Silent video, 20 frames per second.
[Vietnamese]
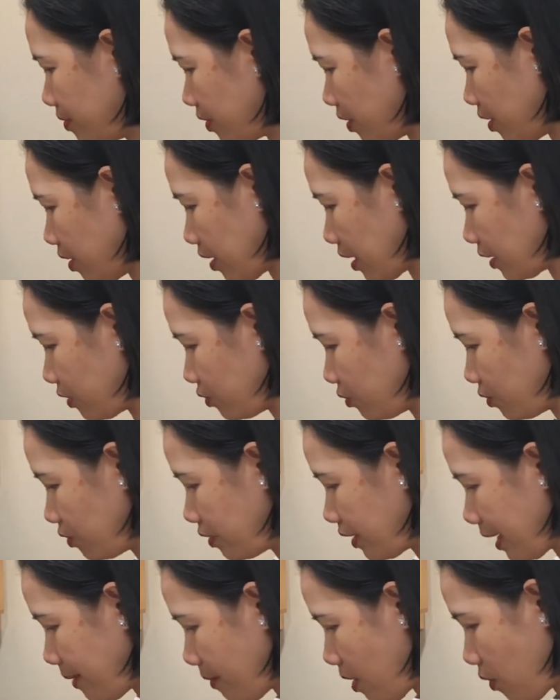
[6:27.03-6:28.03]
rồi cà
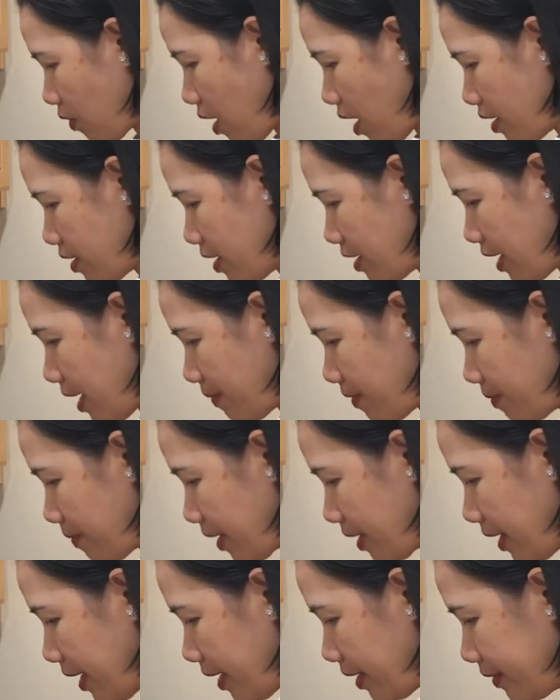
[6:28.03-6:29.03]
chua ra màu đỏ nhìn đẹp lắm
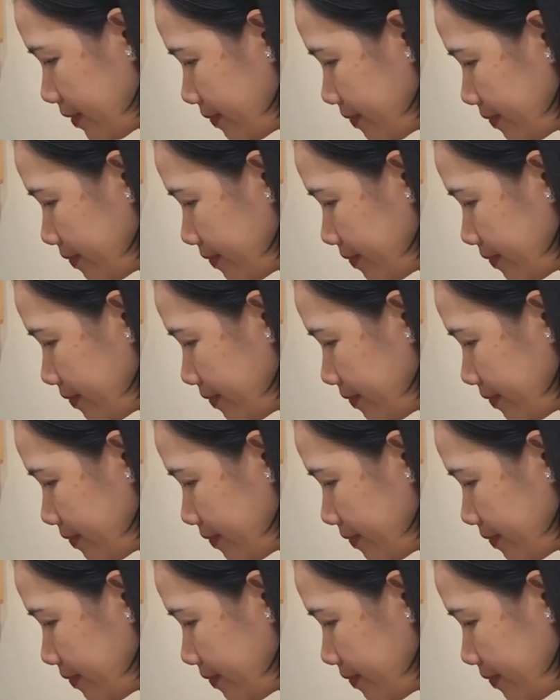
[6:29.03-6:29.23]
cả nhà